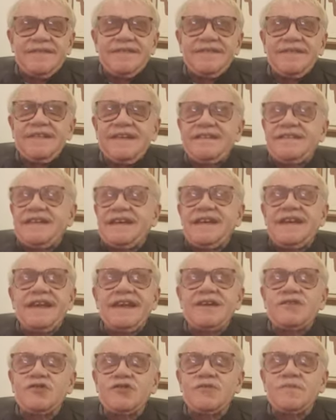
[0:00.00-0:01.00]
ni
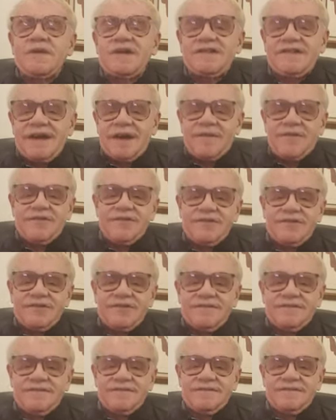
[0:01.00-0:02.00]
siquiera
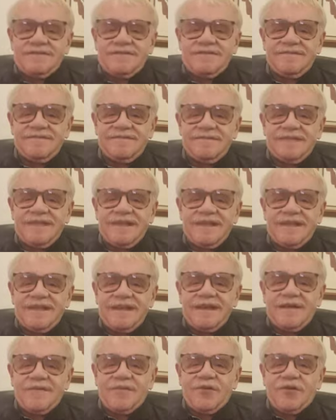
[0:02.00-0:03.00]
sospechamos,
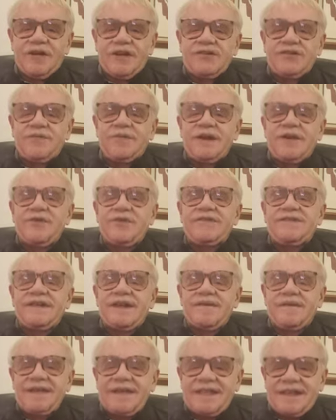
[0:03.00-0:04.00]
porque sobre
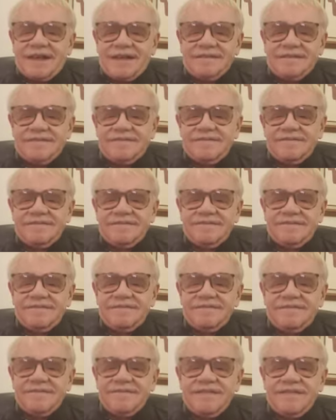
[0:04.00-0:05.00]
nuestra vida
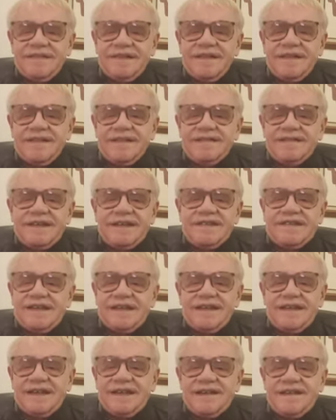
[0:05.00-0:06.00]

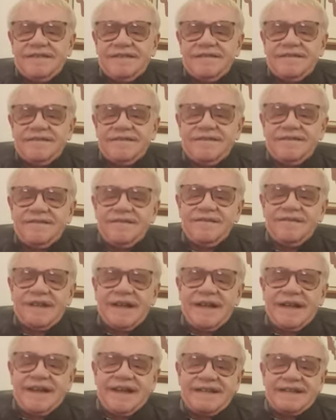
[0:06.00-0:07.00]
deciden
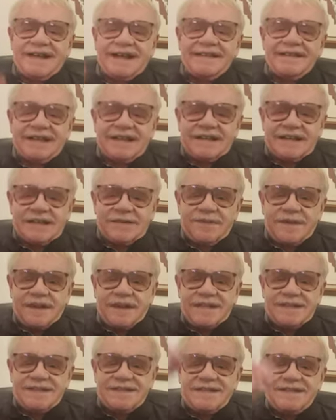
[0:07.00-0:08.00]
en las altas
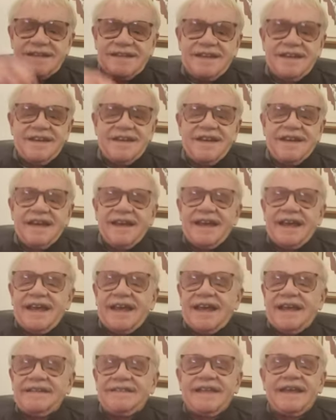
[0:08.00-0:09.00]
esferas
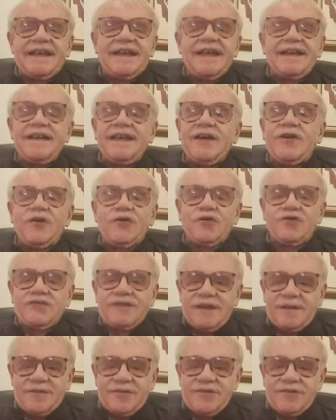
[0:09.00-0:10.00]
gente que ni
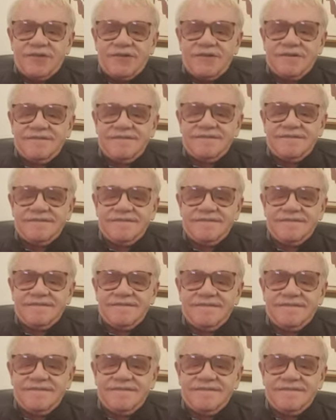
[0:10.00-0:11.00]
conocemos.
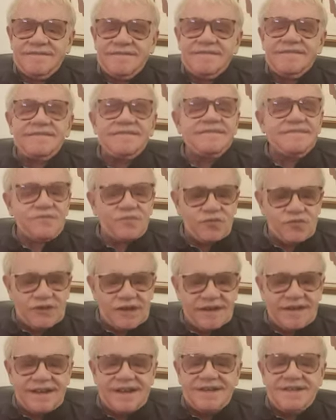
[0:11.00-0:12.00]

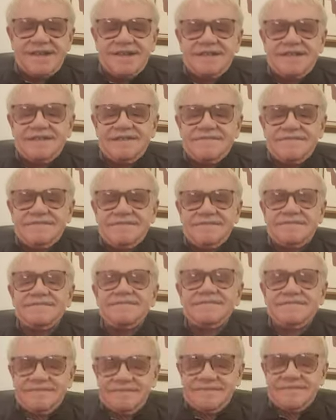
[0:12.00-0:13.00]
Muchas gracias.
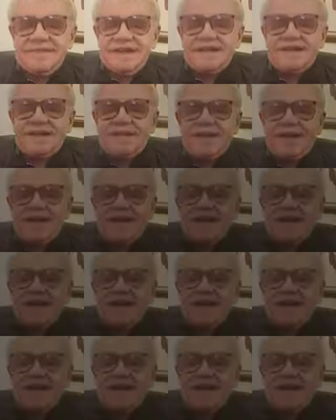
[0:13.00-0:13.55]
Hasta mañana.